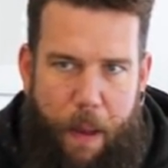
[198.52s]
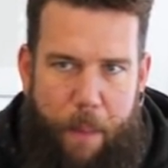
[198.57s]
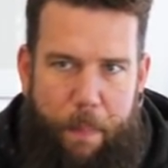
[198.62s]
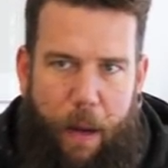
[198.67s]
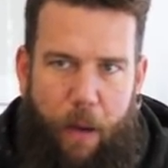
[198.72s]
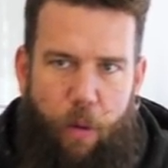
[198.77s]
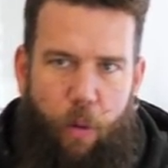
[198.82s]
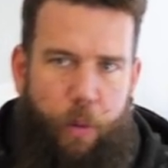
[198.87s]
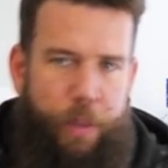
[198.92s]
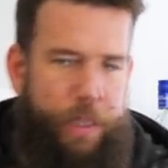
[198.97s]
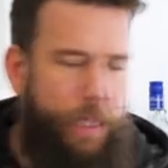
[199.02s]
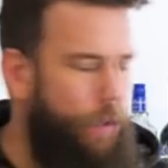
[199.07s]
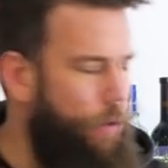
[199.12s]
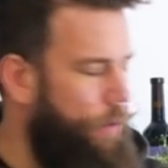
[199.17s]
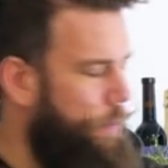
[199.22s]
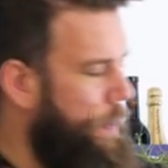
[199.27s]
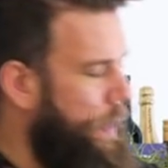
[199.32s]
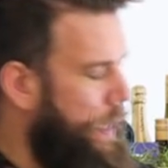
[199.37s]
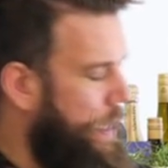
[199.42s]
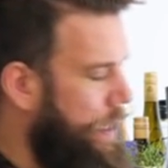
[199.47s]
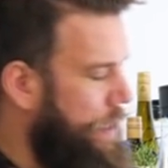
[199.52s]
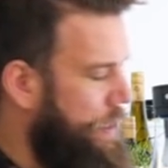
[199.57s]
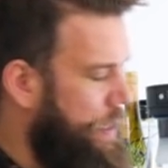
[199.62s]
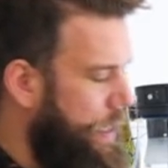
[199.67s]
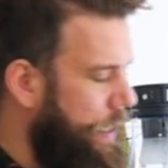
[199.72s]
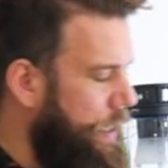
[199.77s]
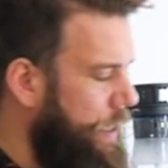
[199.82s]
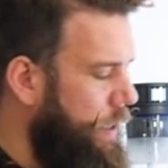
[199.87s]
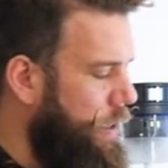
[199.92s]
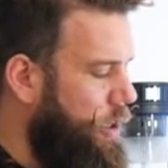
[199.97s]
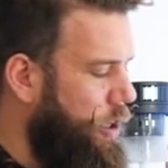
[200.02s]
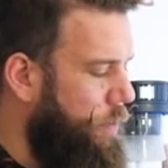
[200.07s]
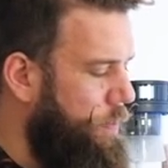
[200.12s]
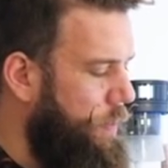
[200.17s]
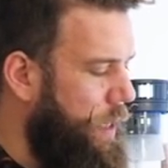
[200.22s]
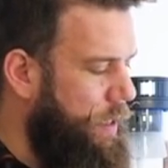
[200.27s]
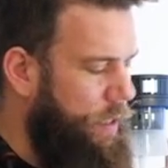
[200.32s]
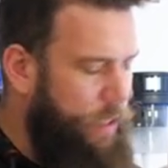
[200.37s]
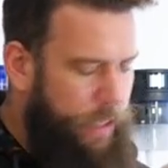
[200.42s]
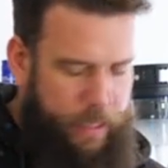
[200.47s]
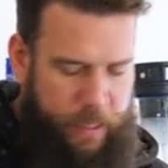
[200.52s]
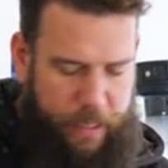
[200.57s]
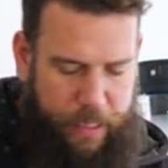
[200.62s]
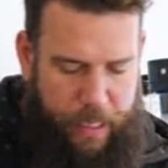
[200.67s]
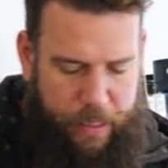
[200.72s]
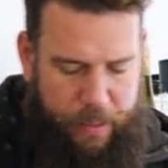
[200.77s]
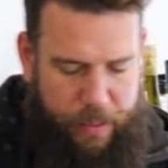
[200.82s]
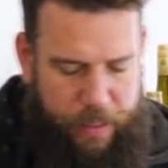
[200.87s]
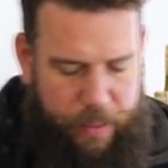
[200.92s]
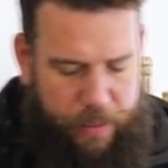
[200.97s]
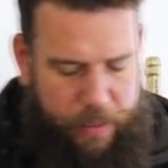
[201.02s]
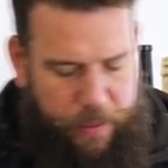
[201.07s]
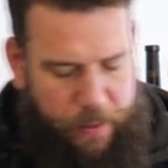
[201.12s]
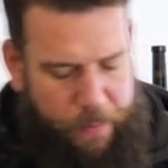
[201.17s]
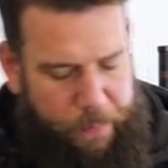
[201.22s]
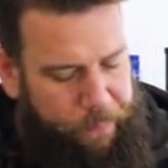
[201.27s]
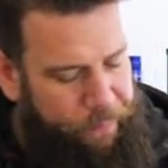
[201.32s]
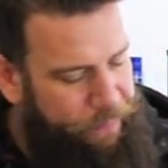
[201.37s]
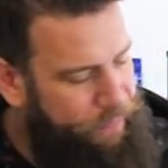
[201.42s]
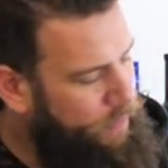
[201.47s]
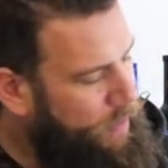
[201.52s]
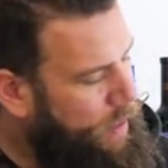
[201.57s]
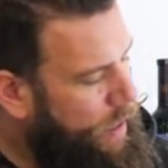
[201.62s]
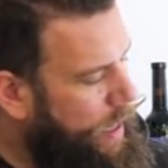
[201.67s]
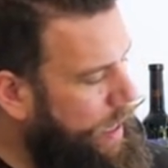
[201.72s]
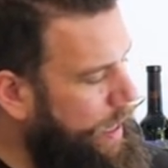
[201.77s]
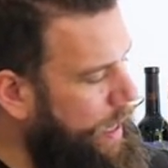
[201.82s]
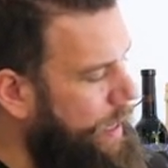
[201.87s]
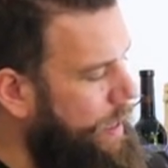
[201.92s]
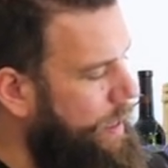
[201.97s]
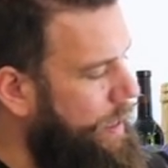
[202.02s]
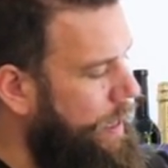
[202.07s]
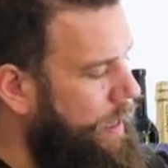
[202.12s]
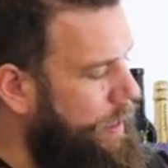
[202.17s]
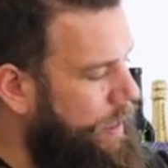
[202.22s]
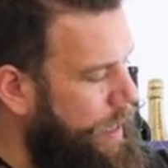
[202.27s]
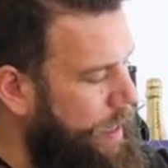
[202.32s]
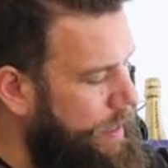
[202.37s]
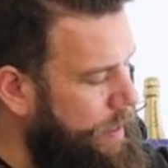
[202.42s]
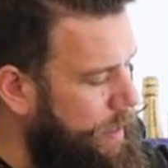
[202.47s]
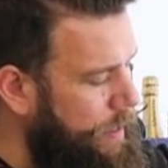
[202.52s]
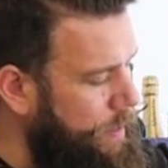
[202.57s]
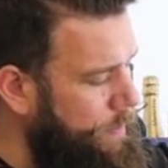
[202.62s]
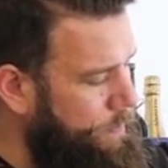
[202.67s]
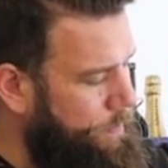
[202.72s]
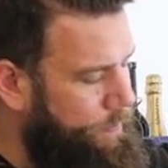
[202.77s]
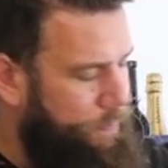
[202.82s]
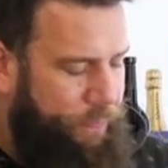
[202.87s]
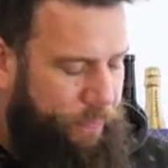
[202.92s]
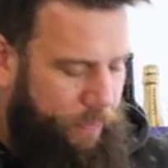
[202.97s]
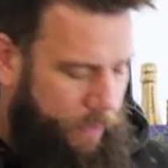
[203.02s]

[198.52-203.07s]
Peperoni und Petersilie kommen jetzt als nächstes in den Kessel.